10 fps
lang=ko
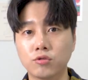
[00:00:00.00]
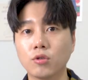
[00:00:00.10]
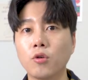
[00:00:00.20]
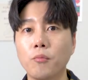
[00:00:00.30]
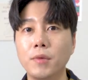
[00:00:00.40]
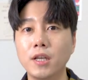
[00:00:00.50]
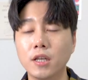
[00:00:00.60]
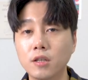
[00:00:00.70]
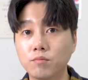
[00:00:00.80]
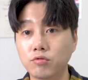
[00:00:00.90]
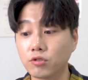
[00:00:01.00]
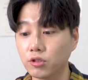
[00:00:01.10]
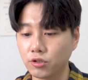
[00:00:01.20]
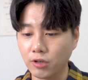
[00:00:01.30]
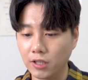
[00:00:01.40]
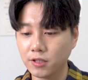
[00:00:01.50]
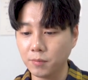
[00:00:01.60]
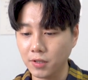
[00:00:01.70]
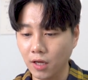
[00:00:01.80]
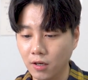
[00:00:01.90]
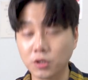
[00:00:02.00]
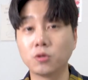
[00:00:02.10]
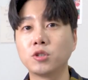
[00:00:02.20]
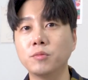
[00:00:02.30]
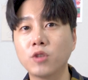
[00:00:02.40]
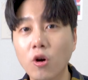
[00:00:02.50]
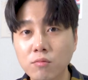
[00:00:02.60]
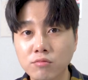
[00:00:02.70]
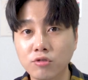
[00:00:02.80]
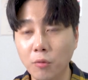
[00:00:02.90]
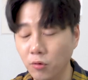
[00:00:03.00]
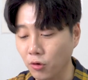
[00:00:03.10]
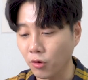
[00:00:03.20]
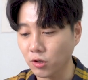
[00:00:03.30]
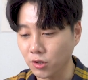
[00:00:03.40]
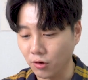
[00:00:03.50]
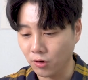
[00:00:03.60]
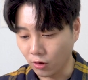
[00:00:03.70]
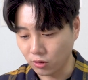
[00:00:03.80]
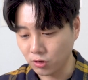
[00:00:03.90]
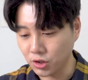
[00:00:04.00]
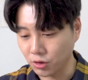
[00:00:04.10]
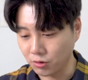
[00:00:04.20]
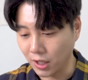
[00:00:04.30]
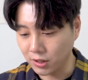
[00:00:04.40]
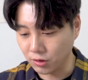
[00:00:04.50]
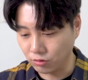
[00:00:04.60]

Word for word: 구글 홈미니를 묶을 수가 있습니다 저도 지금 처음 묶어보는 거여서 어떤 식으로 될지